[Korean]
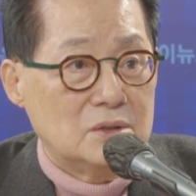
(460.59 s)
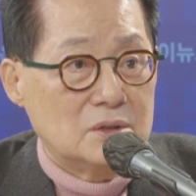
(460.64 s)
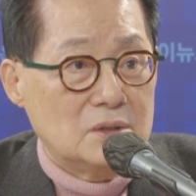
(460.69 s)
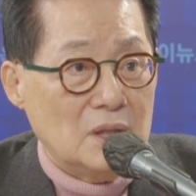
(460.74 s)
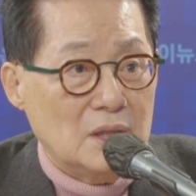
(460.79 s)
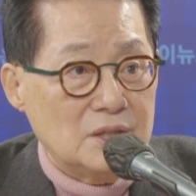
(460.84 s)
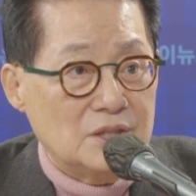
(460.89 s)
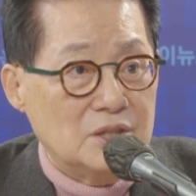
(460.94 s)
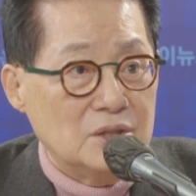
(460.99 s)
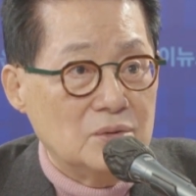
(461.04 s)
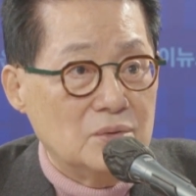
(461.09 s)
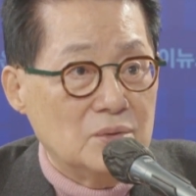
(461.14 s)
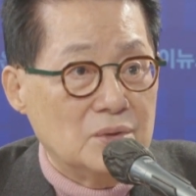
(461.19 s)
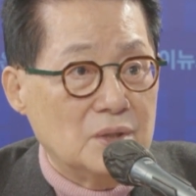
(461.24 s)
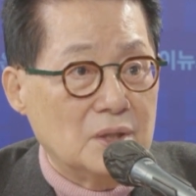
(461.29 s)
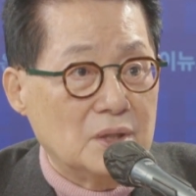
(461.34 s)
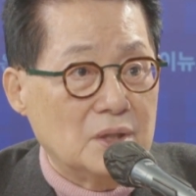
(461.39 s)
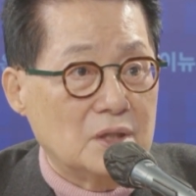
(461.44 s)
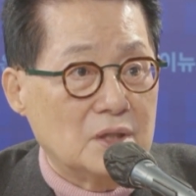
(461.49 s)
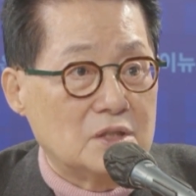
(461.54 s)
당신도
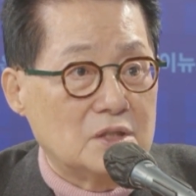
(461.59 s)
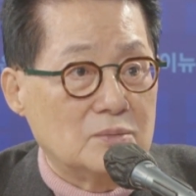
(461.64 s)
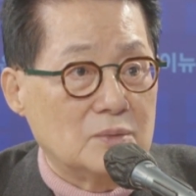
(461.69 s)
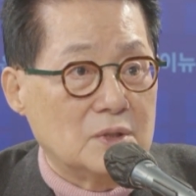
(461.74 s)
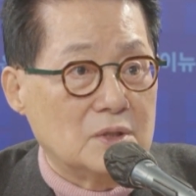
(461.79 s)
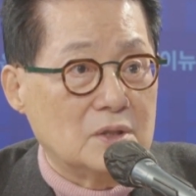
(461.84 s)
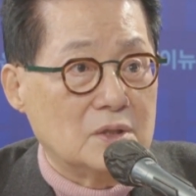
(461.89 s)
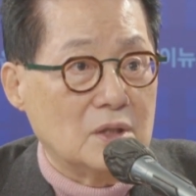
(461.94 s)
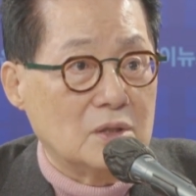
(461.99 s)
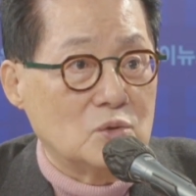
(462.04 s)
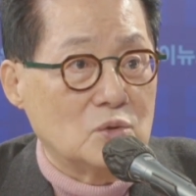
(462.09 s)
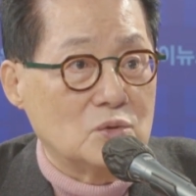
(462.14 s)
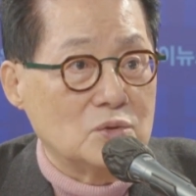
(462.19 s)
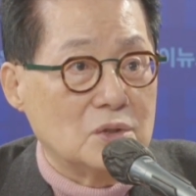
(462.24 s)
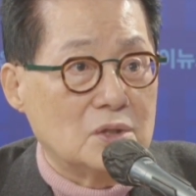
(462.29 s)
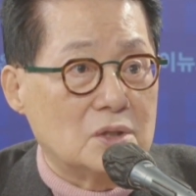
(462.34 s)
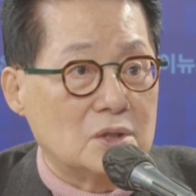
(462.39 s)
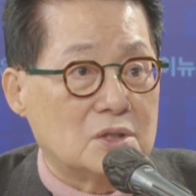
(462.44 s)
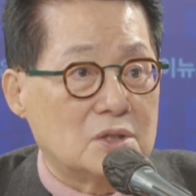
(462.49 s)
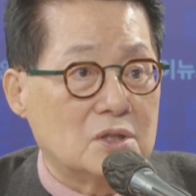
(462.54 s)
얘기했지만
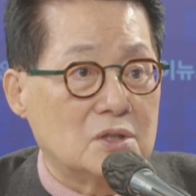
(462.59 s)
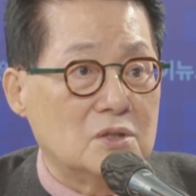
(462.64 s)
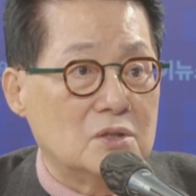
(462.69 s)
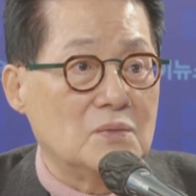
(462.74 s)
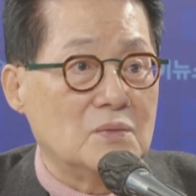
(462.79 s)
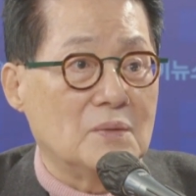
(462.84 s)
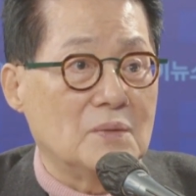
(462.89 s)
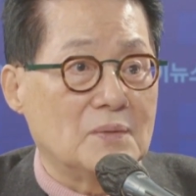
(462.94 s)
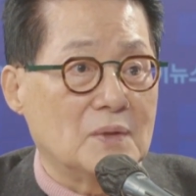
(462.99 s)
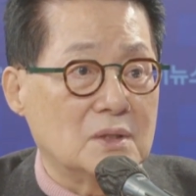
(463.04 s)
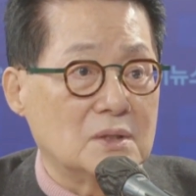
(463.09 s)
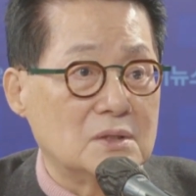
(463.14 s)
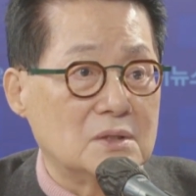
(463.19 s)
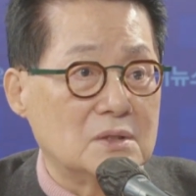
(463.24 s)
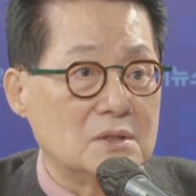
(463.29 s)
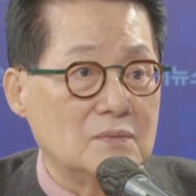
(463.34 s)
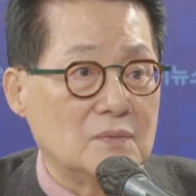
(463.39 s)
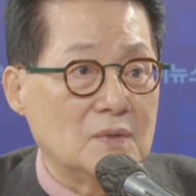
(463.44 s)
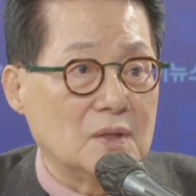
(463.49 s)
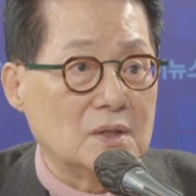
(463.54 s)
대통령을 처음
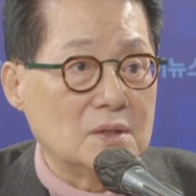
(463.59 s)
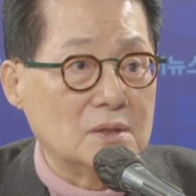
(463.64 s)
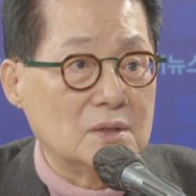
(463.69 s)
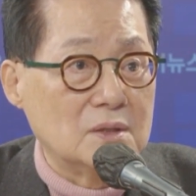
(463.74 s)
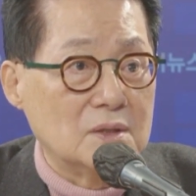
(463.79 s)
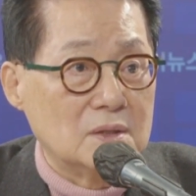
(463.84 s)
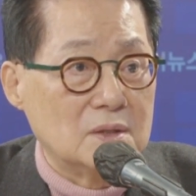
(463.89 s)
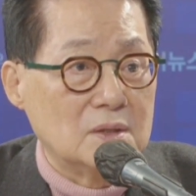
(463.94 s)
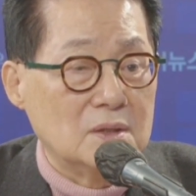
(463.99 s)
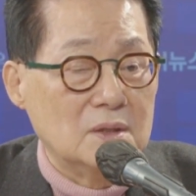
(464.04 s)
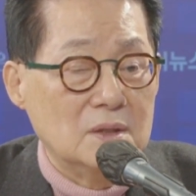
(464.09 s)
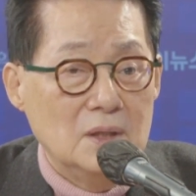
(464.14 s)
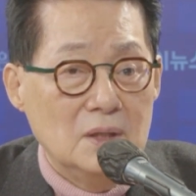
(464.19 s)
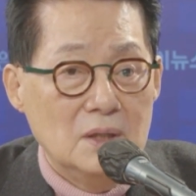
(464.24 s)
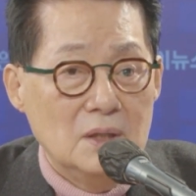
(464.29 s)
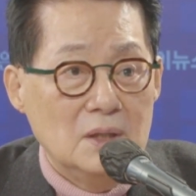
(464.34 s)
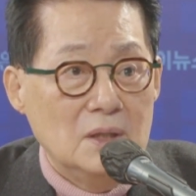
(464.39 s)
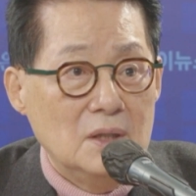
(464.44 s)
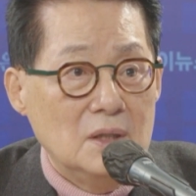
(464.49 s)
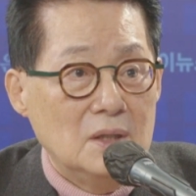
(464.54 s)
해봤지만은
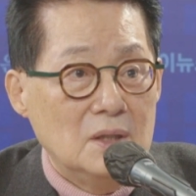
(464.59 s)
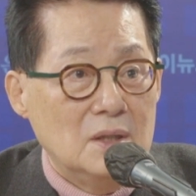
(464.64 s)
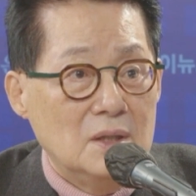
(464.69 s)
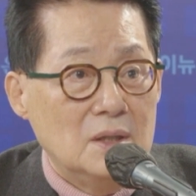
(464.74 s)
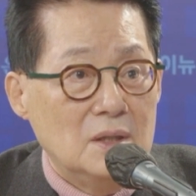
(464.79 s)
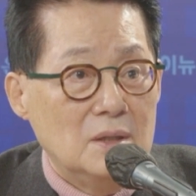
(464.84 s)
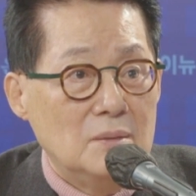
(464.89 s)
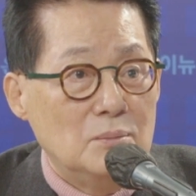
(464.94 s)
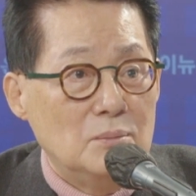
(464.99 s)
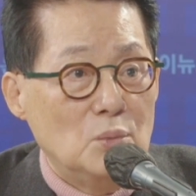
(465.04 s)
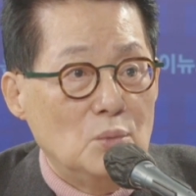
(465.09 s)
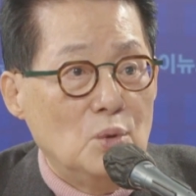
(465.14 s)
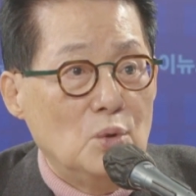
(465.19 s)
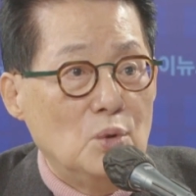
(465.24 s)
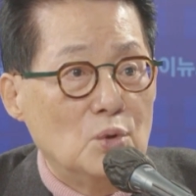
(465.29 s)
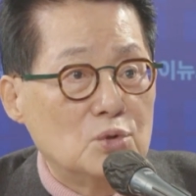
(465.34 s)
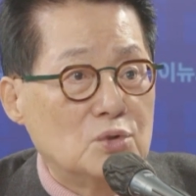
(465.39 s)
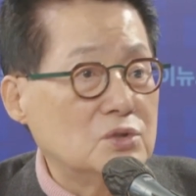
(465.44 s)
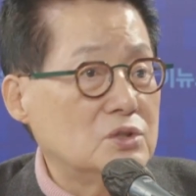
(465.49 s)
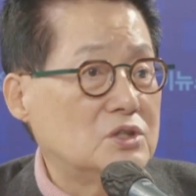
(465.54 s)

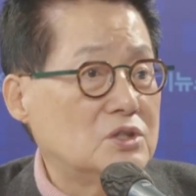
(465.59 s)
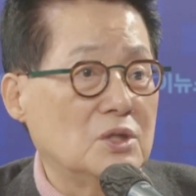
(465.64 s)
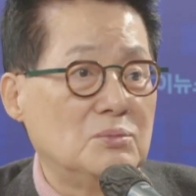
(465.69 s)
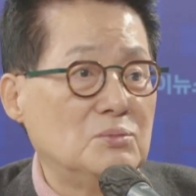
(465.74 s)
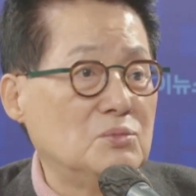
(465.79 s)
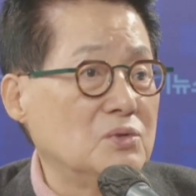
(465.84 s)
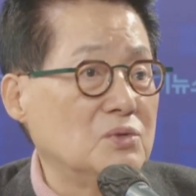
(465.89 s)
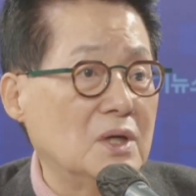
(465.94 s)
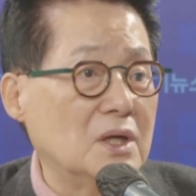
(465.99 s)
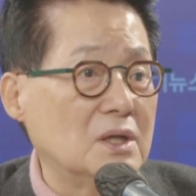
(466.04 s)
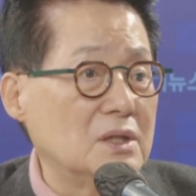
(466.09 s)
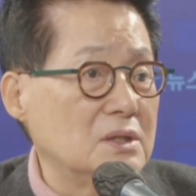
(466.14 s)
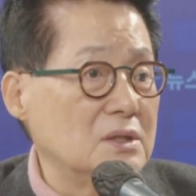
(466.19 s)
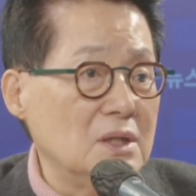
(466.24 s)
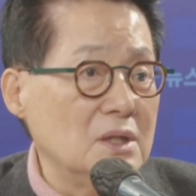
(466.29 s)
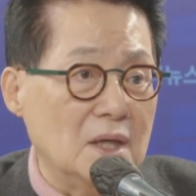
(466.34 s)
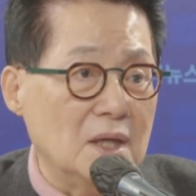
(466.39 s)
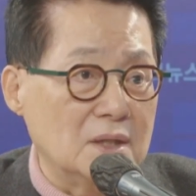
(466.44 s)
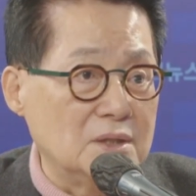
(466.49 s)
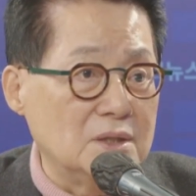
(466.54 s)
모든 전문가는
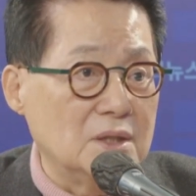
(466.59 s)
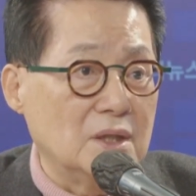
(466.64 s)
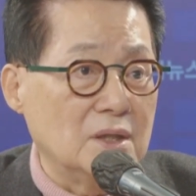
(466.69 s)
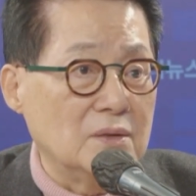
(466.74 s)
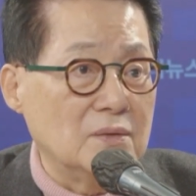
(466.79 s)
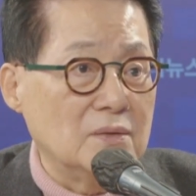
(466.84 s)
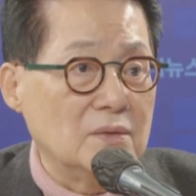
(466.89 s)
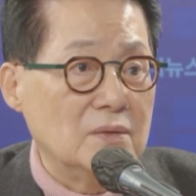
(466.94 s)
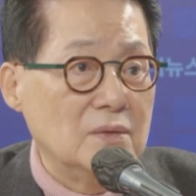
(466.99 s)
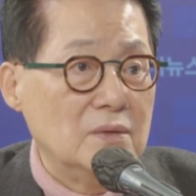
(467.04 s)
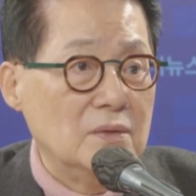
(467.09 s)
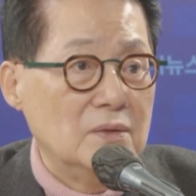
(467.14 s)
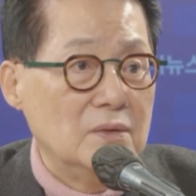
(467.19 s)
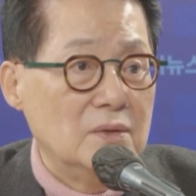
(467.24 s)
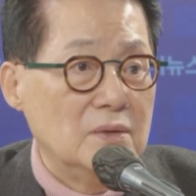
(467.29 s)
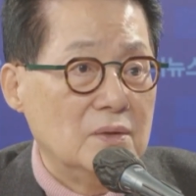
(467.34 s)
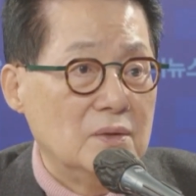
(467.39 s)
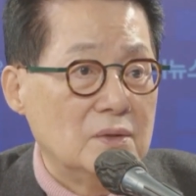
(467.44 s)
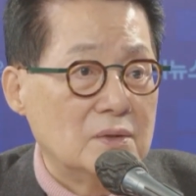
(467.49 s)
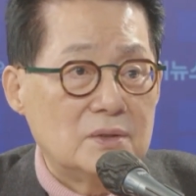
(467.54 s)
아니에요.
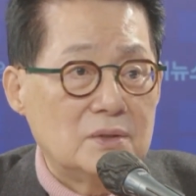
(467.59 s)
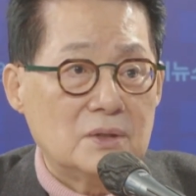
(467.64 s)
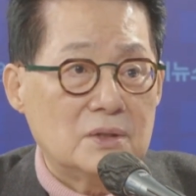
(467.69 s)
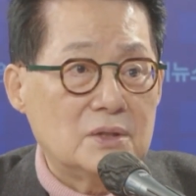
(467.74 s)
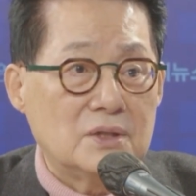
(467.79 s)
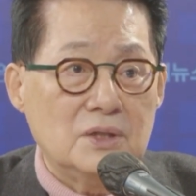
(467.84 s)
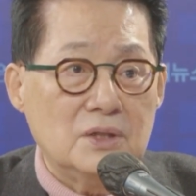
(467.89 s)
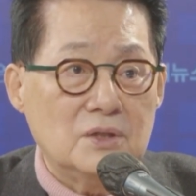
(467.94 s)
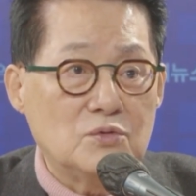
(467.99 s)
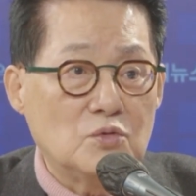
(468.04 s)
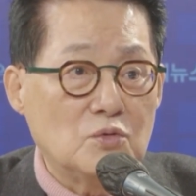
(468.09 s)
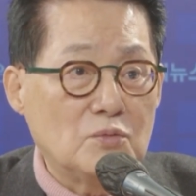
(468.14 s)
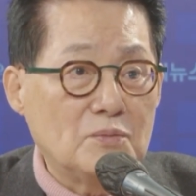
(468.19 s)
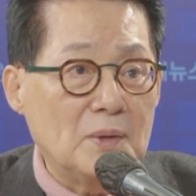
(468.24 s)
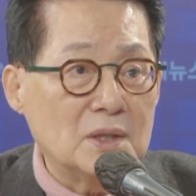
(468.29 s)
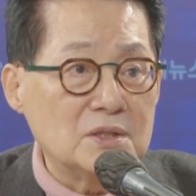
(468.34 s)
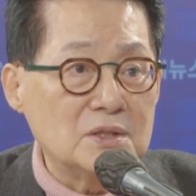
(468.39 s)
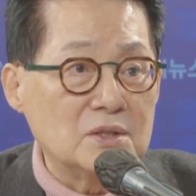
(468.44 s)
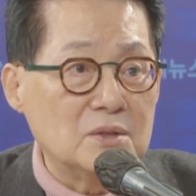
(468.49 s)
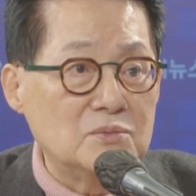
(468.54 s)
네네. 특히
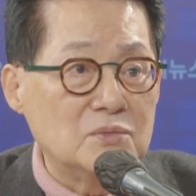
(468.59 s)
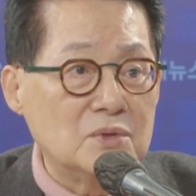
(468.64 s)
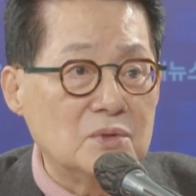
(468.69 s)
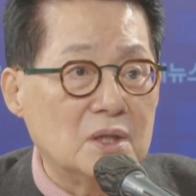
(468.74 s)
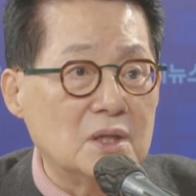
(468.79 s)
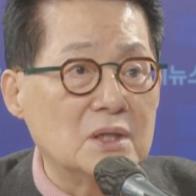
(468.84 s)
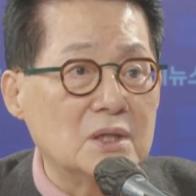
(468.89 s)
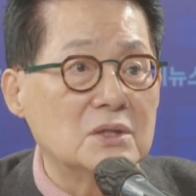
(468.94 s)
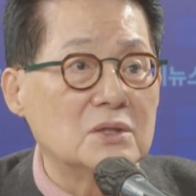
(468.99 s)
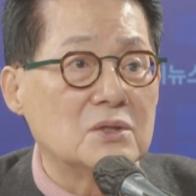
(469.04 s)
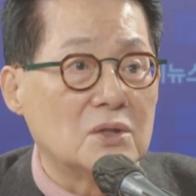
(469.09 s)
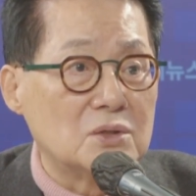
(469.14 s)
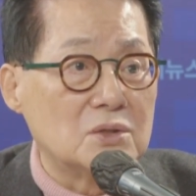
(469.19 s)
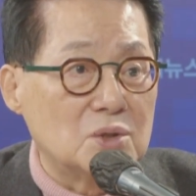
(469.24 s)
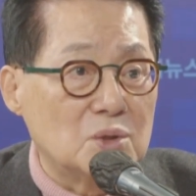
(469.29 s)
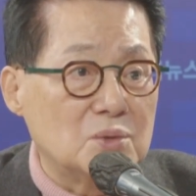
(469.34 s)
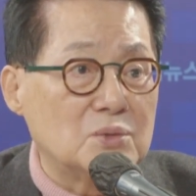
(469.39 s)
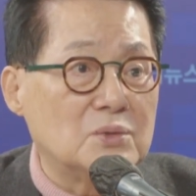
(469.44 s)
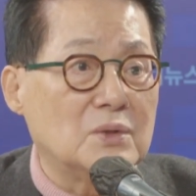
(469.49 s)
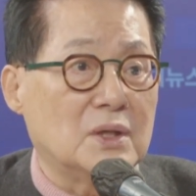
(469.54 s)
국방 전문가는
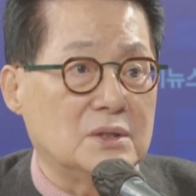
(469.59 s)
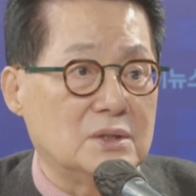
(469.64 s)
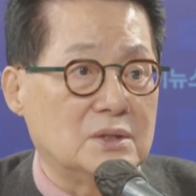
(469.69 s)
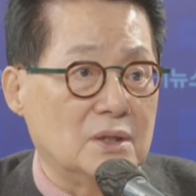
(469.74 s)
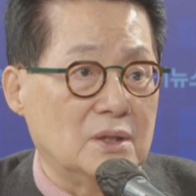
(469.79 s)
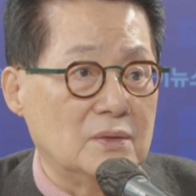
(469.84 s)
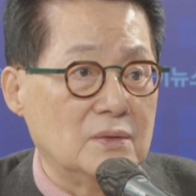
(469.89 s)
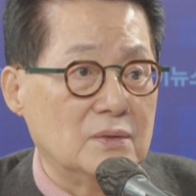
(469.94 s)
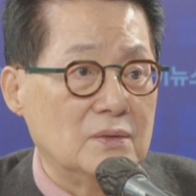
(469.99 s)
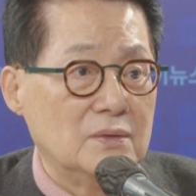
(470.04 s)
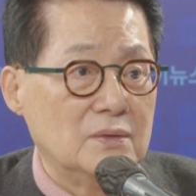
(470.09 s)
더더욱 아니에요.